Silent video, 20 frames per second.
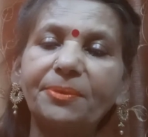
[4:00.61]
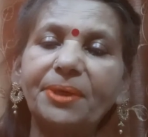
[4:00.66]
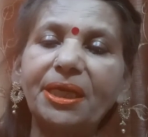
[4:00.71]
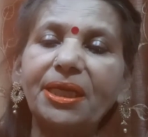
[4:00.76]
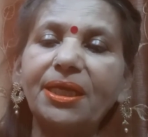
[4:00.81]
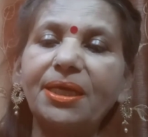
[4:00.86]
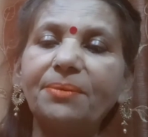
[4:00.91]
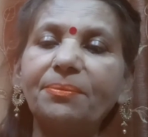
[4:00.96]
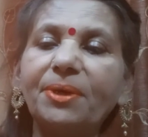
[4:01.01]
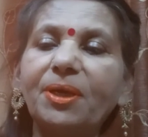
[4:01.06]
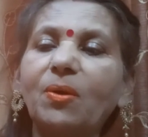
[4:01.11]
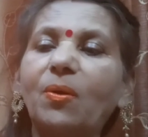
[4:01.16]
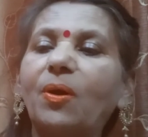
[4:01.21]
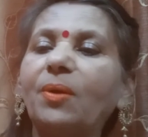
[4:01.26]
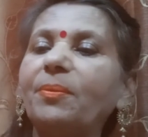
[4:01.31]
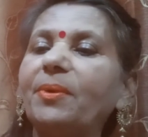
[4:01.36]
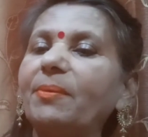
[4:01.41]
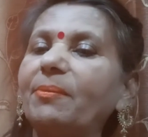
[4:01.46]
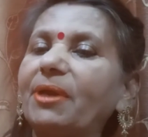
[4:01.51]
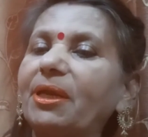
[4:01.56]
के लिए भी और
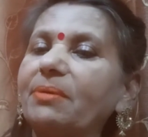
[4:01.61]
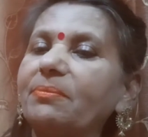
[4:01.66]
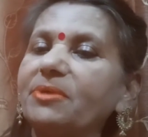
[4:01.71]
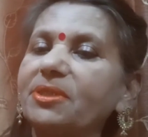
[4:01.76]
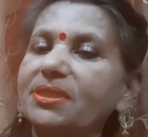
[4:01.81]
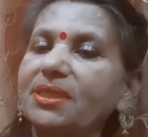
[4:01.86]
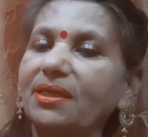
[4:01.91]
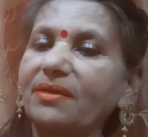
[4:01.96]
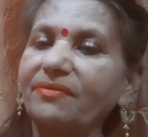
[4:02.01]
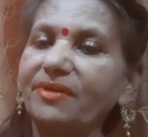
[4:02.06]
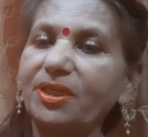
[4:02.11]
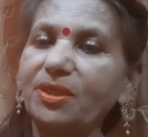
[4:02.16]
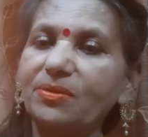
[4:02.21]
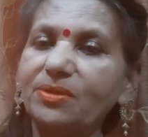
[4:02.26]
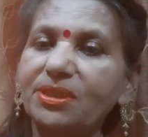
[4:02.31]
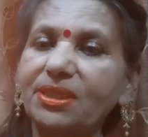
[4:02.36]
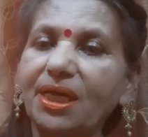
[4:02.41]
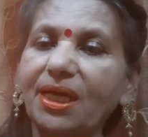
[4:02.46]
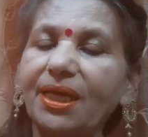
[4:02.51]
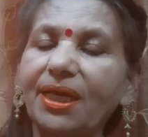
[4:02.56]
भी मैंने बहुत सारे
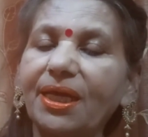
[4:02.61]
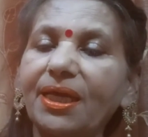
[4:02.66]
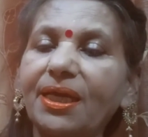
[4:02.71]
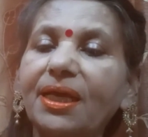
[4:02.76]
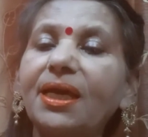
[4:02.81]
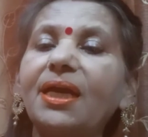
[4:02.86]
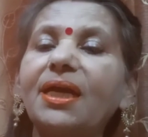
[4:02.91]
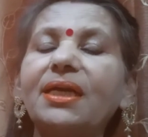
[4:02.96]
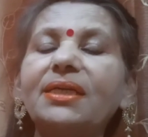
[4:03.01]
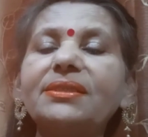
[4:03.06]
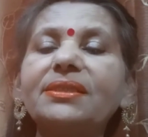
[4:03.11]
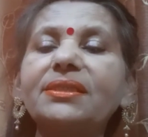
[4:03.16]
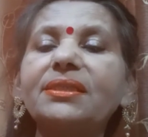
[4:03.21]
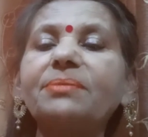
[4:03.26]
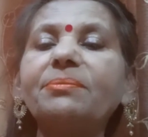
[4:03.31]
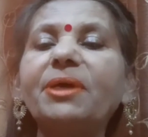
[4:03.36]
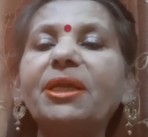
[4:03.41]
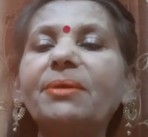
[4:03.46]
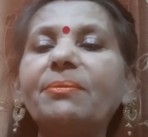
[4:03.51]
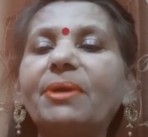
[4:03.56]
वीडियोस डाले हैं जैसे
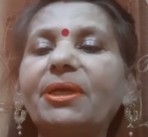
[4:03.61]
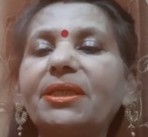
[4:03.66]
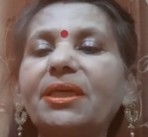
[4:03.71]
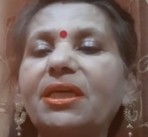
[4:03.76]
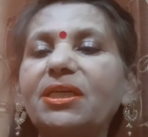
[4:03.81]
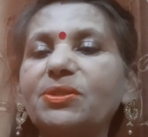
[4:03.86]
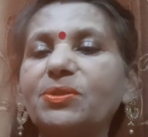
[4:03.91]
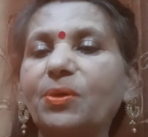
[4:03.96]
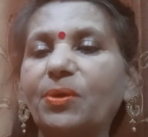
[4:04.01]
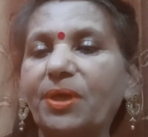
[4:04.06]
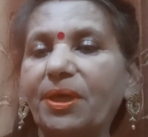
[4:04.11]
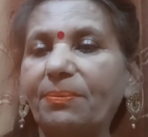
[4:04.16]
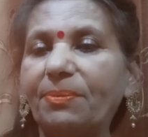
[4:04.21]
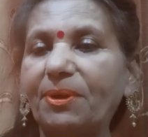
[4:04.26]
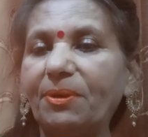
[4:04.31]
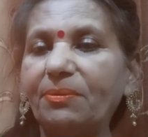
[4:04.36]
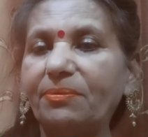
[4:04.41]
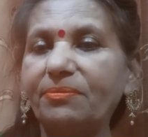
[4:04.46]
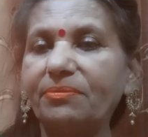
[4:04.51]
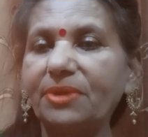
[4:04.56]
मैंने माता की चौकी
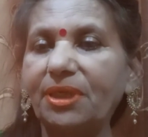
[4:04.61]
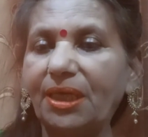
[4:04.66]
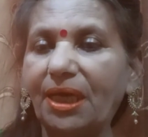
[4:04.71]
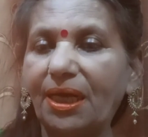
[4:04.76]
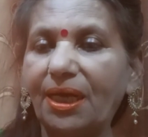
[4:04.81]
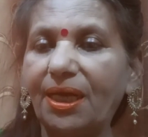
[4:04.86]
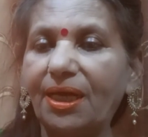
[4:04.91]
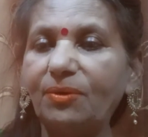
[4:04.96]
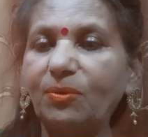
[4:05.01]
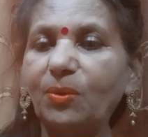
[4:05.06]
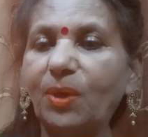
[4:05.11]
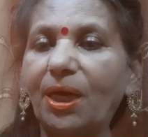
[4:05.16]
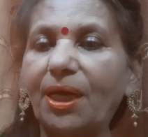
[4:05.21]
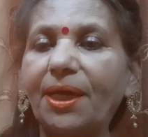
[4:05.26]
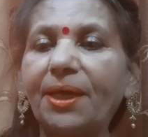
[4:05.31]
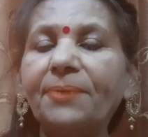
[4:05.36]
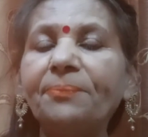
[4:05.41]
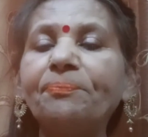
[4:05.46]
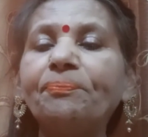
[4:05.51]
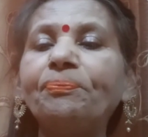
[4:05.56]
भी डाला हुआ
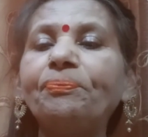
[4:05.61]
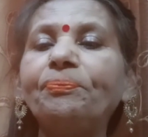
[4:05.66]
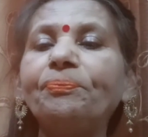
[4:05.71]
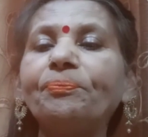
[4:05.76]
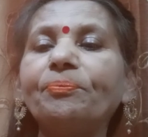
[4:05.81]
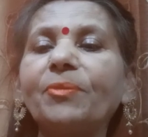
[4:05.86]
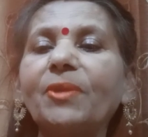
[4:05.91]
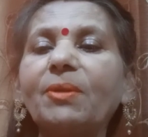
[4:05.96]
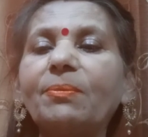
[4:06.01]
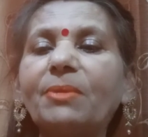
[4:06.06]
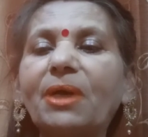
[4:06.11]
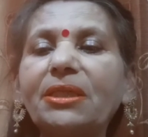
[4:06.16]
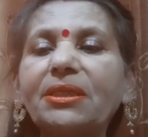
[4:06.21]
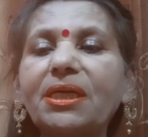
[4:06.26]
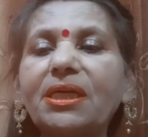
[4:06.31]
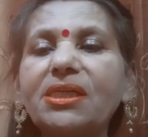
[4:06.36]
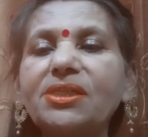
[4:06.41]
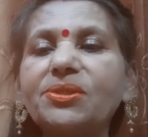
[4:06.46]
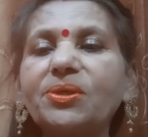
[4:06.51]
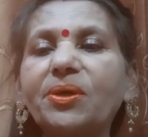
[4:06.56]
है माता
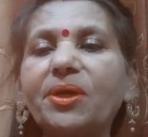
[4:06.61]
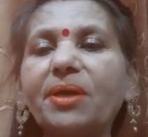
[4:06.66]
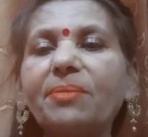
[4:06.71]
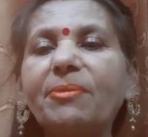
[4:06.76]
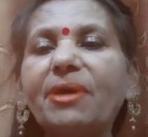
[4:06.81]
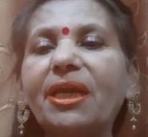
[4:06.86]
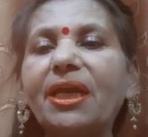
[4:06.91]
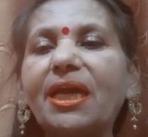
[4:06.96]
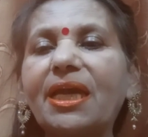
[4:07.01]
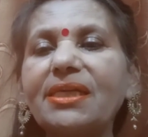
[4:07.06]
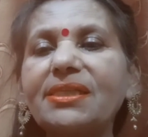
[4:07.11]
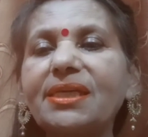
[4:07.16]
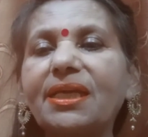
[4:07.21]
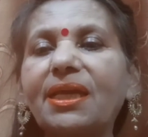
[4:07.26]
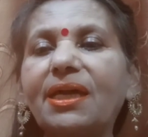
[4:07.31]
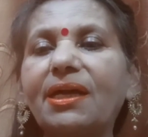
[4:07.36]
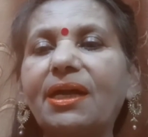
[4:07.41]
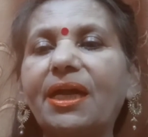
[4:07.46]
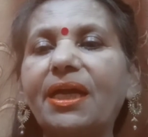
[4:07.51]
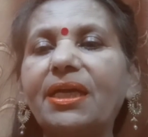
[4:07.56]
की चौकी मैंने कैसे
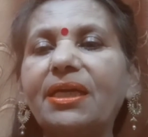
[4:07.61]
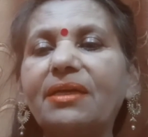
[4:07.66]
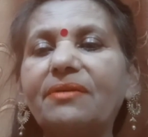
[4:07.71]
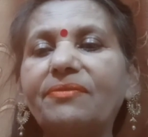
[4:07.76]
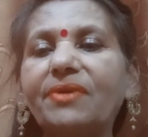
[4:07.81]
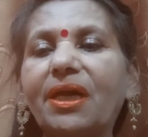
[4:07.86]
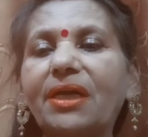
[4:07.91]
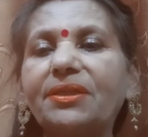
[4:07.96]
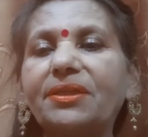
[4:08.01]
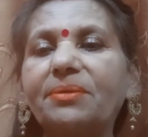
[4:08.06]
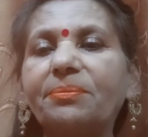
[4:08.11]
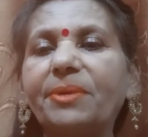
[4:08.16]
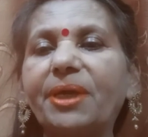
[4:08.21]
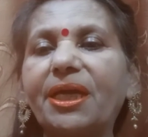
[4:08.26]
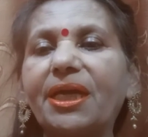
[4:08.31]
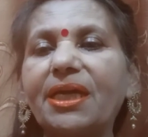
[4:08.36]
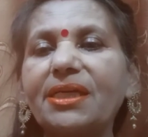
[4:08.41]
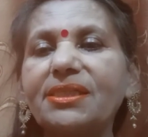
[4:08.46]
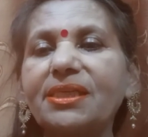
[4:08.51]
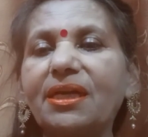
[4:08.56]
लगाएं नवरात्र में
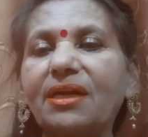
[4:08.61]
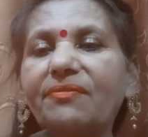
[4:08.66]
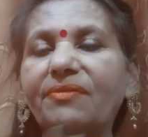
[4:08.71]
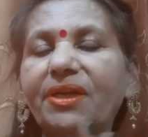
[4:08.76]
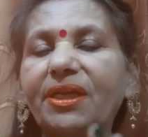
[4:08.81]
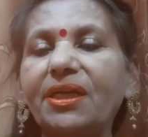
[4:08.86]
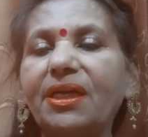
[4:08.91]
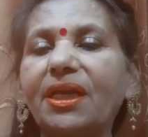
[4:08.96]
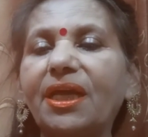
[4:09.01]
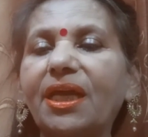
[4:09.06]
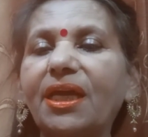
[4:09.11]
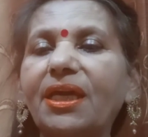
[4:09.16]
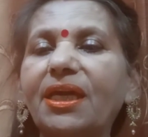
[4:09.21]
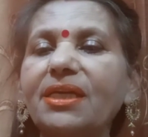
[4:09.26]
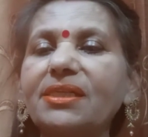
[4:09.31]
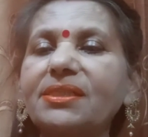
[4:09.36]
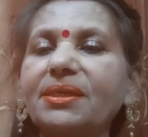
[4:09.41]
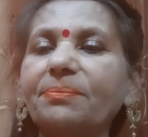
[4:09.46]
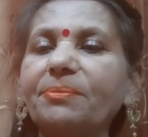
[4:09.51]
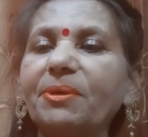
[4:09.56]
कैसे हवन करें ये
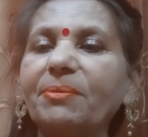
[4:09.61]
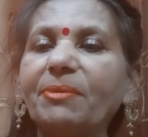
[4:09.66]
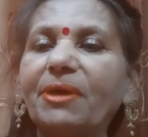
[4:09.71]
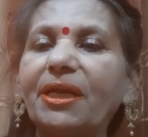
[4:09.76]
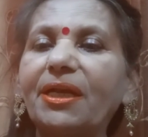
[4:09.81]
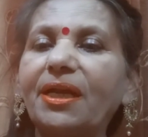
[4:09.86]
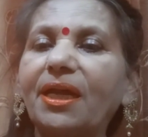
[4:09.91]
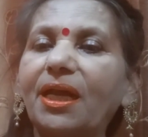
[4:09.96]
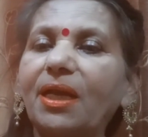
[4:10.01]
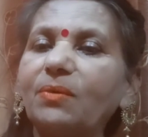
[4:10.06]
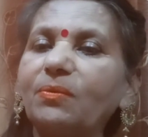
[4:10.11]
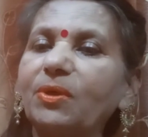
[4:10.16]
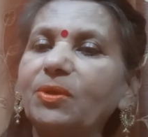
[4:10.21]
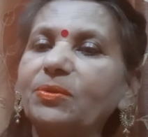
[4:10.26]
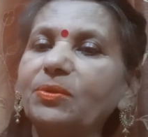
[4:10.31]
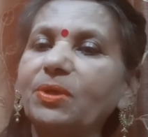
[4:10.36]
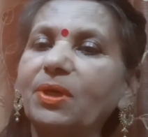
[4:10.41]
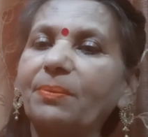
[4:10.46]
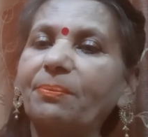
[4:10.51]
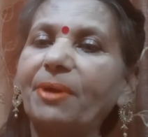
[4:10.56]
सब भी मैंने डाला हुआ
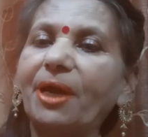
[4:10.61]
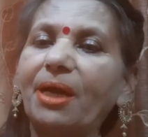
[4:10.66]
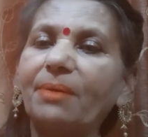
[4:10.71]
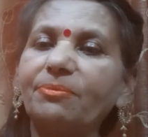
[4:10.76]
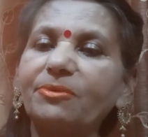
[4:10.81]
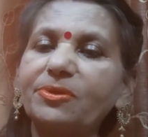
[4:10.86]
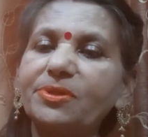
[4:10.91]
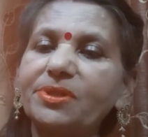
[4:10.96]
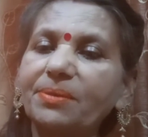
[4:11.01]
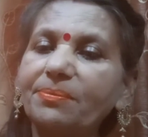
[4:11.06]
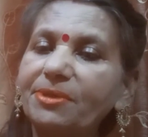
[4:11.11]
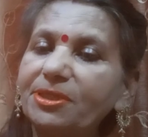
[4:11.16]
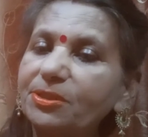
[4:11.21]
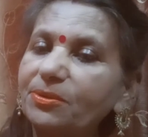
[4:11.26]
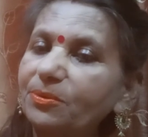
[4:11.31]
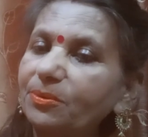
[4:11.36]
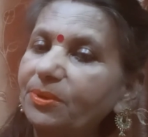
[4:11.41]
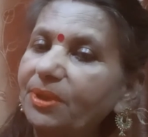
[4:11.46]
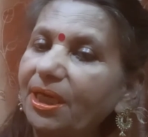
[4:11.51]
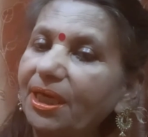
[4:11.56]
तो कृपया आप उसे भी
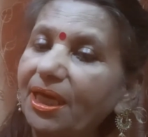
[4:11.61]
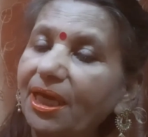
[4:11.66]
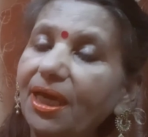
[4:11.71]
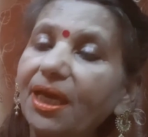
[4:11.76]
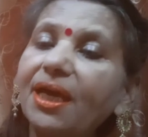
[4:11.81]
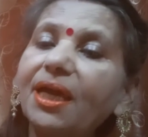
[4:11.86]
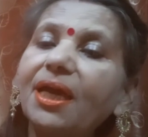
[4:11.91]
ज़रूर देखें